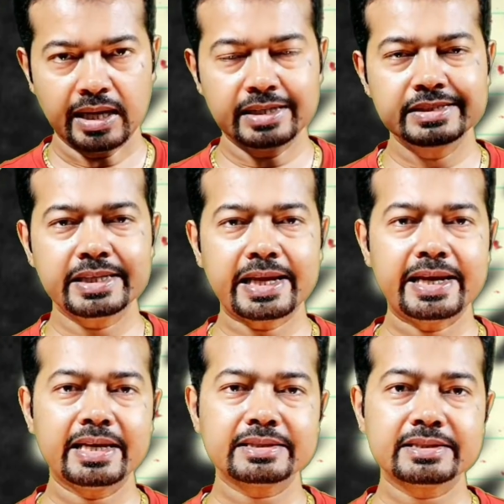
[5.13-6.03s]
आज एक
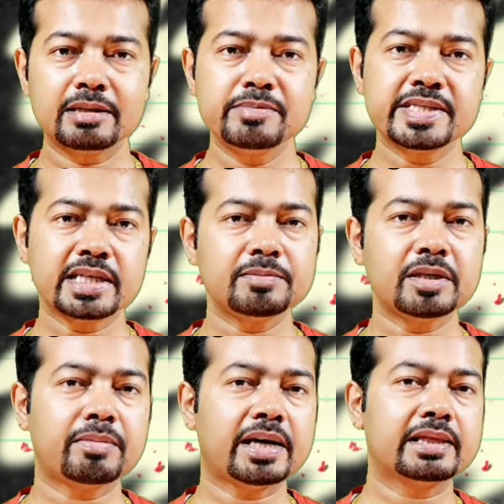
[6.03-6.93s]
ऐसा विषय
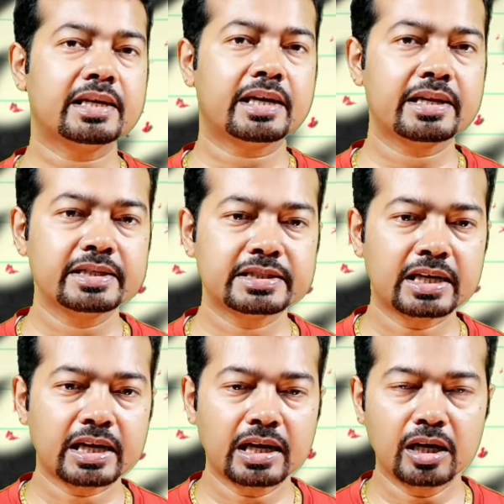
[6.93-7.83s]
मैं बात करने जा
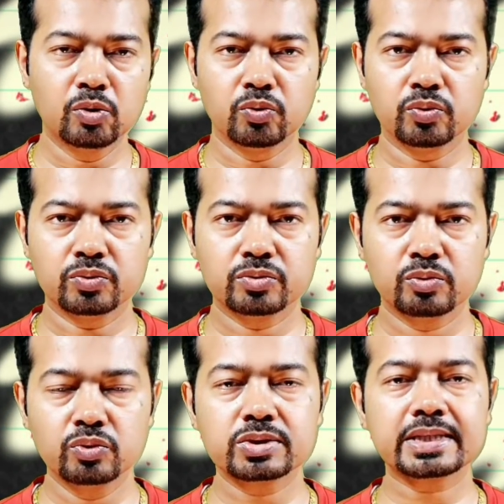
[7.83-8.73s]
रहा हूँ
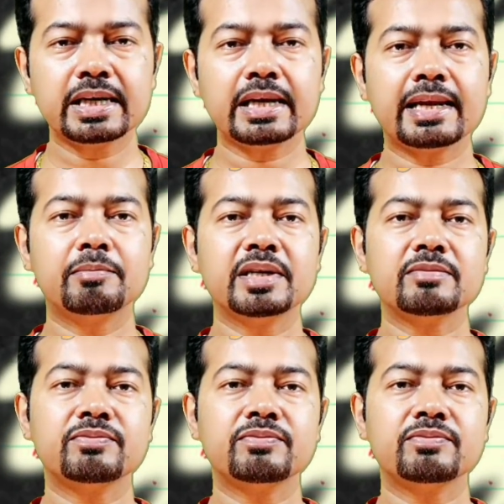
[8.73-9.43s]
उसका नाम है